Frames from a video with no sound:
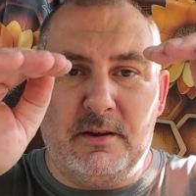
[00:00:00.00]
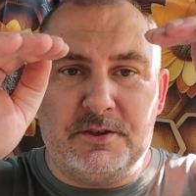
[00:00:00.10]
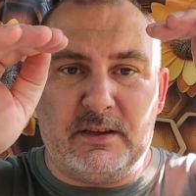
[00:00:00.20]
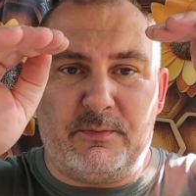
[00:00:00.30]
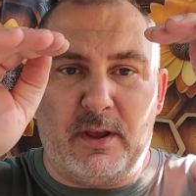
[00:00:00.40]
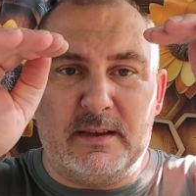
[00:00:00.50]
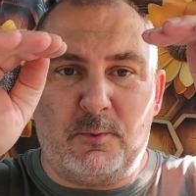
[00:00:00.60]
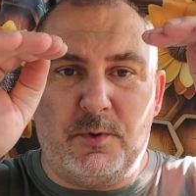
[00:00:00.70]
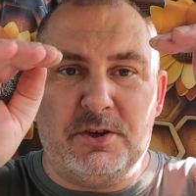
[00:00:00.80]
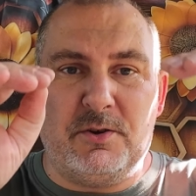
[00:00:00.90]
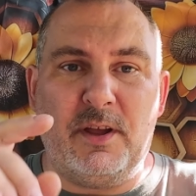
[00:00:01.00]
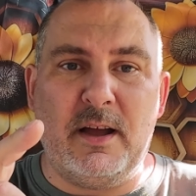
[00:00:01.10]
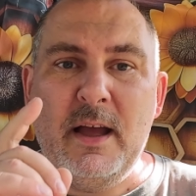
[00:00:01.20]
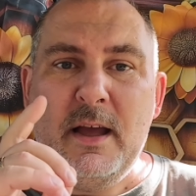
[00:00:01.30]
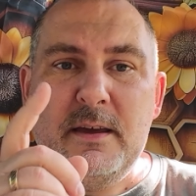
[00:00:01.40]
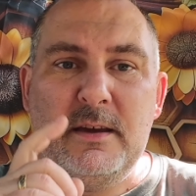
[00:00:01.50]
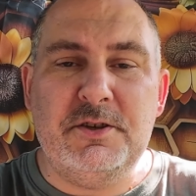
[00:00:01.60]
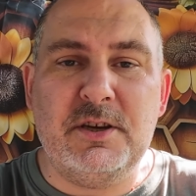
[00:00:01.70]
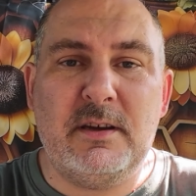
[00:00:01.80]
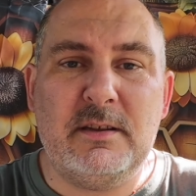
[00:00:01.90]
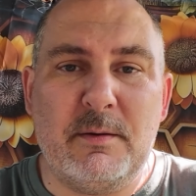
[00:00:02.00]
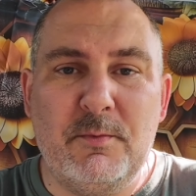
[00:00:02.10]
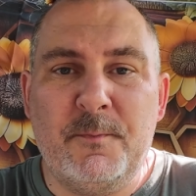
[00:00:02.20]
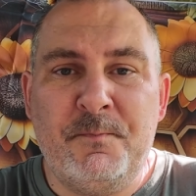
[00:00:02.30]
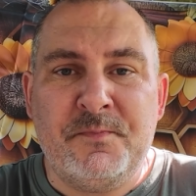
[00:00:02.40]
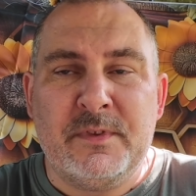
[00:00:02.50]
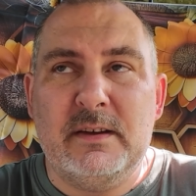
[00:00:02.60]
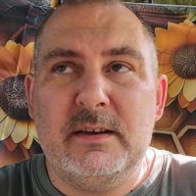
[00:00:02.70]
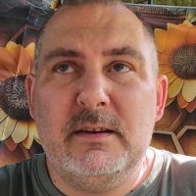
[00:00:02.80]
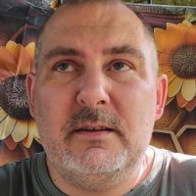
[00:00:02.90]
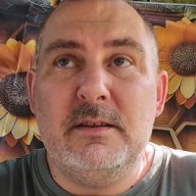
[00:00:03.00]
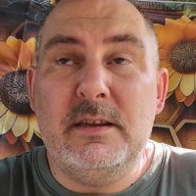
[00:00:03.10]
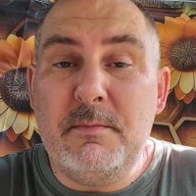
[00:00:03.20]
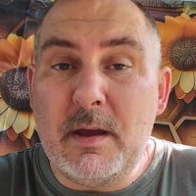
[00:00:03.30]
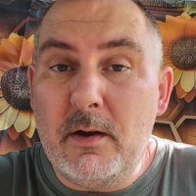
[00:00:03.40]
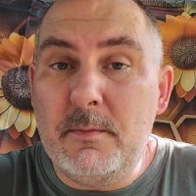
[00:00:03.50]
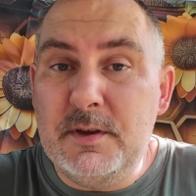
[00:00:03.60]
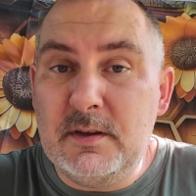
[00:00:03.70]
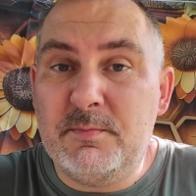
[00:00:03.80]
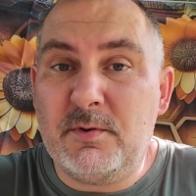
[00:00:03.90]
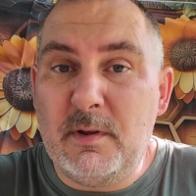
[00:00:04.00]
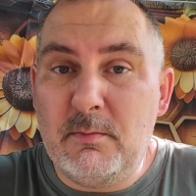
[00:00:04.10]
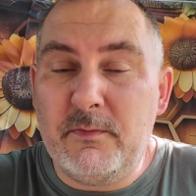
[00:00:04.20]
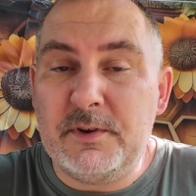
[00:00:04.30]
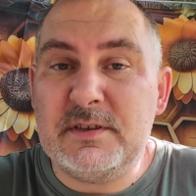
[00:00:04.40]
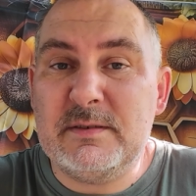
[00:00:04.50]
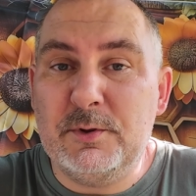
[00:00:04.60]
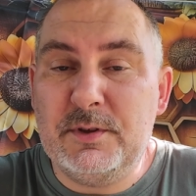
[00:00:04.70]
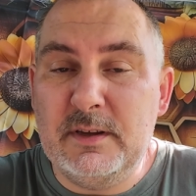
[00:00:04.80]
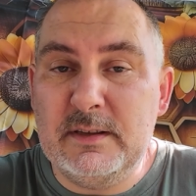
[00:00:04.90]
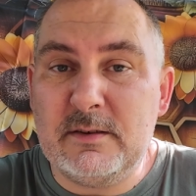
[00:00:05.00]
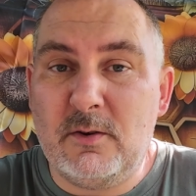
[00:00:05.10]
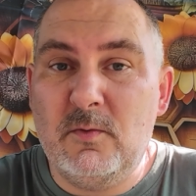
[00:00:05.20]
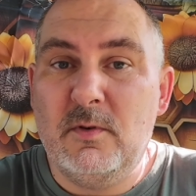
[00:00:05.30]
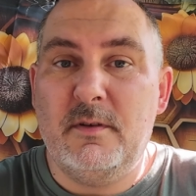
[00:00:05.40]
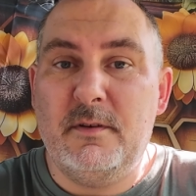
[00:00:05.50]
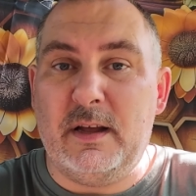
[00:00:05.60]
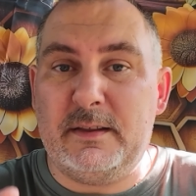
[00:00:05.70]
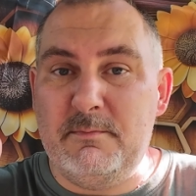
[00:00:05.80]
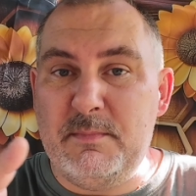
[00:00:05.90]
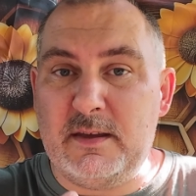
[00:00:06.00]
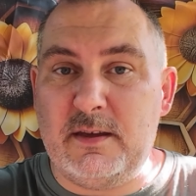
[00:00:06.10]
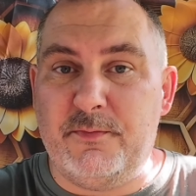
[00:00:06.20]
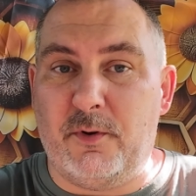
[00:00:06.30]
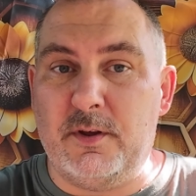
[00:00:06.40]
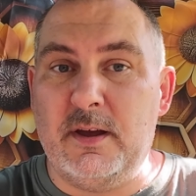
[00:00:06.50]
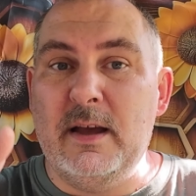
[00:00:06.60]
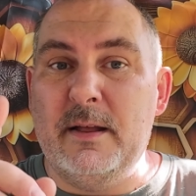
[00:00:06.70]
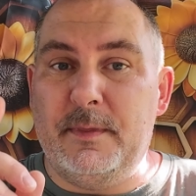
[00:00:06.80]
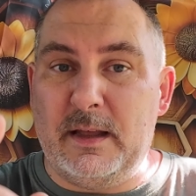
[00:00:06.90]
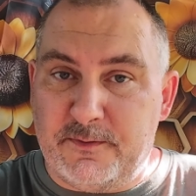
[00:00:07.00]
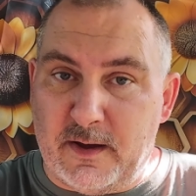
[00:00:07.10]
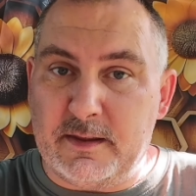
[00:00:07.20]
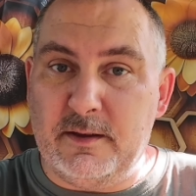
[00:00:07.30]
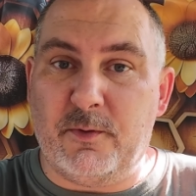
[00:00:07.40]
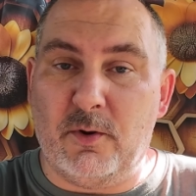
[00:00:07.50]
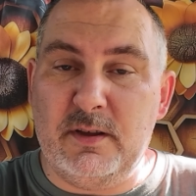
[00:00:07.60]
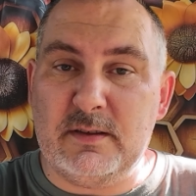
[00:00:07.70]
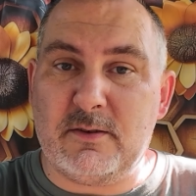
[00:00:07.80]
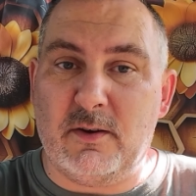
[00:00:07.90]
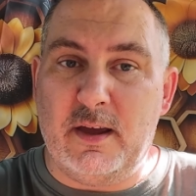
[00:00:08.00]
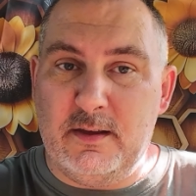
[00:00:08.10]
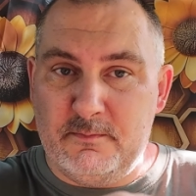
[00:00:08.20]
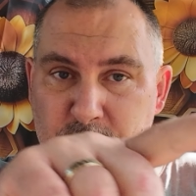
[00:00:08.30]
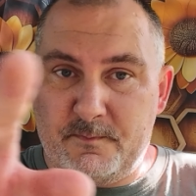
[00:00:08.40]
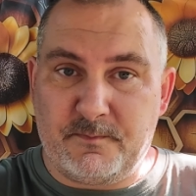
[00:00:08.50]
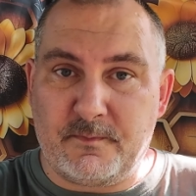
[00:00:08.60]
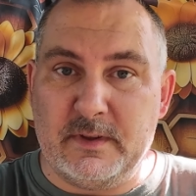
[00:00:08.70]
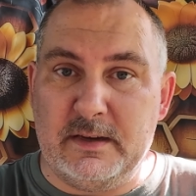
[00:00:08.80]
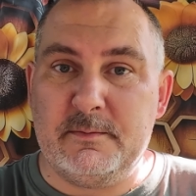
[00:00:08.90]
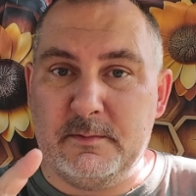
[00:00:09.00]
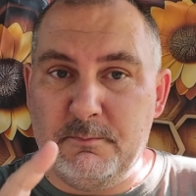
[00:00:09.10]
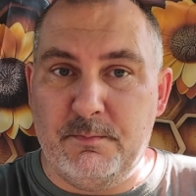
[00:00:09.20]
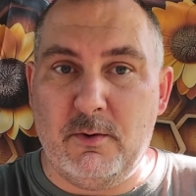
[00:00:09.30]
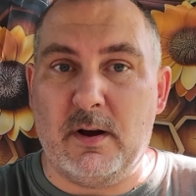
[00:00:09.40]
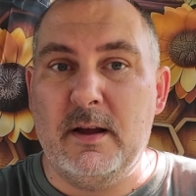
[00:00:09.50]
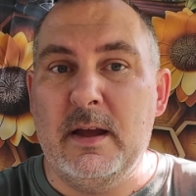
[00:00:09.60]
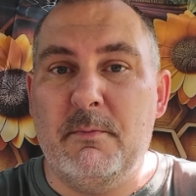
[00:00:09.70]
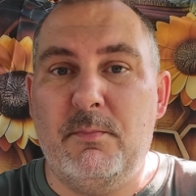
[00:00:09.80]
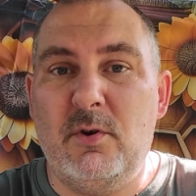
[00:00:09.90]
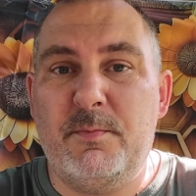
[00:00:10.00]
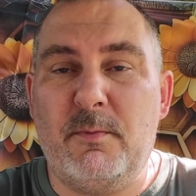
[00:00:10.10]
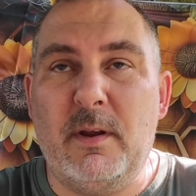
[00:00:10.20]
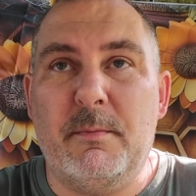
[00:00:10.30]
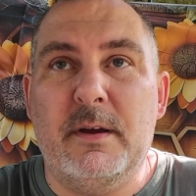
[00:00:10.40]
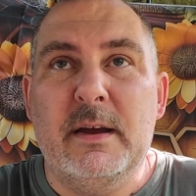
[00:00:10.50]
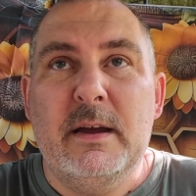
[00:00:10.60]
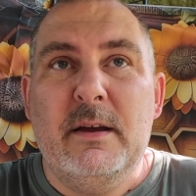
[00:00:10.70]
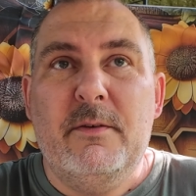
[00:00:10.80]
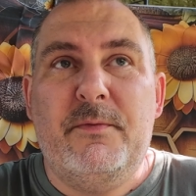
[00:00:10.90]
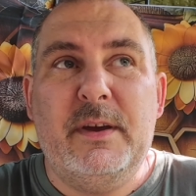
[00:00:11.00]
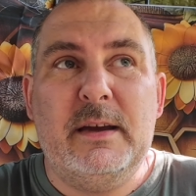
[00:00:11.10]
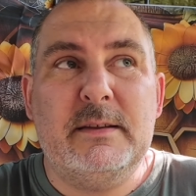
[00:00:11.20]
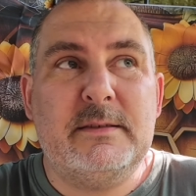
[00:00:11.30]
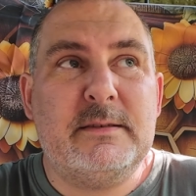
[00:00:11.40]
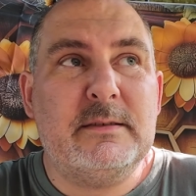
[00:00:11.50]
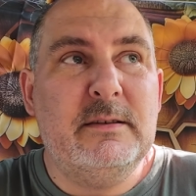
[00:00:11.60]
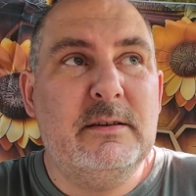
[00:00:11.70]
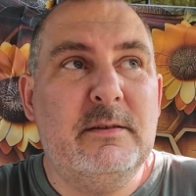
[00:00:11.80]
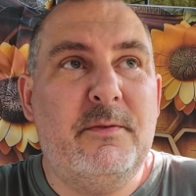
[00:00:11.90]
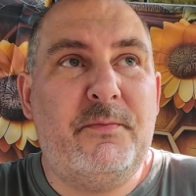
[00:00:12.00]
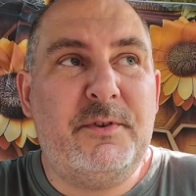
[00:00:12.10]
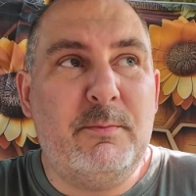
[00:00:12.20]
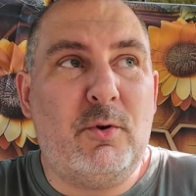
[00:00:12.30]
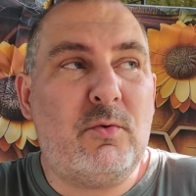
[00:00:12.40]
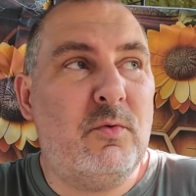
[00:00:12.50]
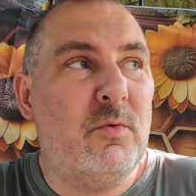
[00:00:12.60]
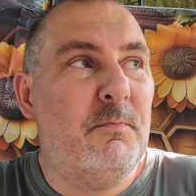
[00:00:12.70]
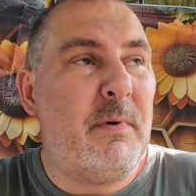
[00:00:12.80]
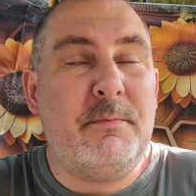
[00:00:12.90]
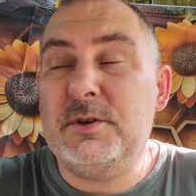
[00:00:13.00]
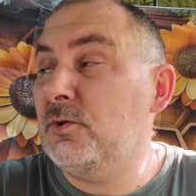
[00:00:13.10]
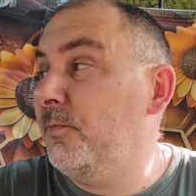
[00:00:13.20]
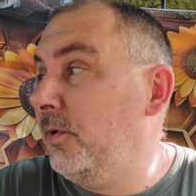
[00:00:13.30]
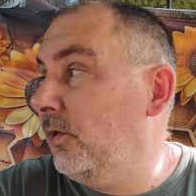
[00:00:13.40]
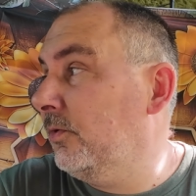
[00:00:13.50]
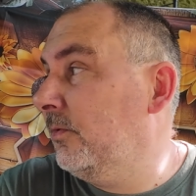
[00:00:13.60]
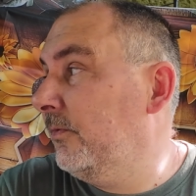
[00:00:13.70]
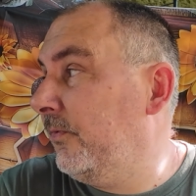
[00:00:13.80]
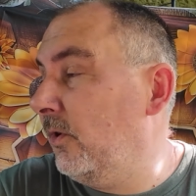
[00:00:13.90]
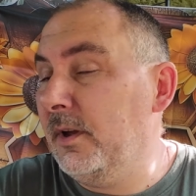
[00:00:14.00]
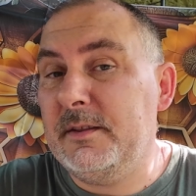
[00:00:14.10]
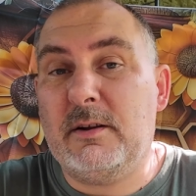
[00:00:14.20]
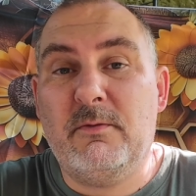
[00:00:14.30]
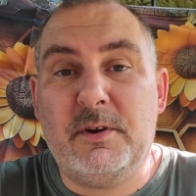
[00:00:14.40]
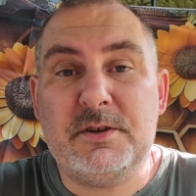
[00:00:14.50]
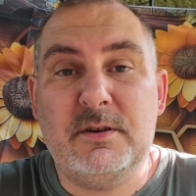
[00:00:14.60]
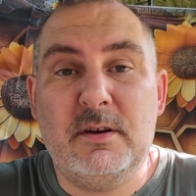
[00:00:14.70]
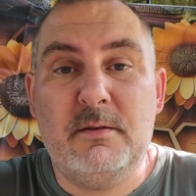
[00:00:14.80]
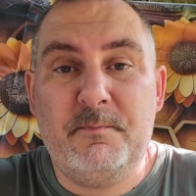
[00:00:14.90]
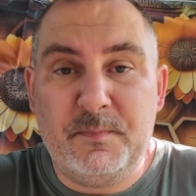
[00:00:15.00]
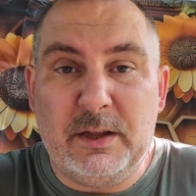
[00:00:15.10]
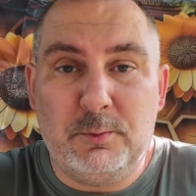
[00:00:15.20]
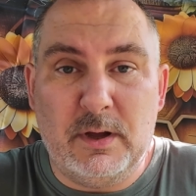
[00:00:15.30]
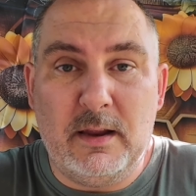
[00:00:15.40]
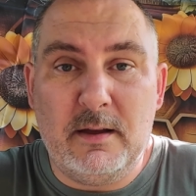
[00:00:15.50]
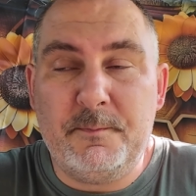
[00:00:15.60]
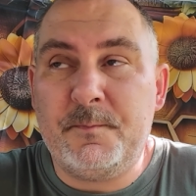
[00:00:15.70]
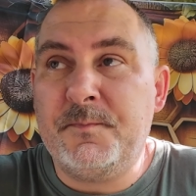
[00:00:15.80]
y, że ta folia jest uniesiona i dzięki temu nie miałem nigdy problemu właśnie z motylicą na tej miękkiej folii. Na twardej folii z kolei była, były problemy. Więc y, w tym roku mam gdzieś kupioną folię taką właśnie na tunele,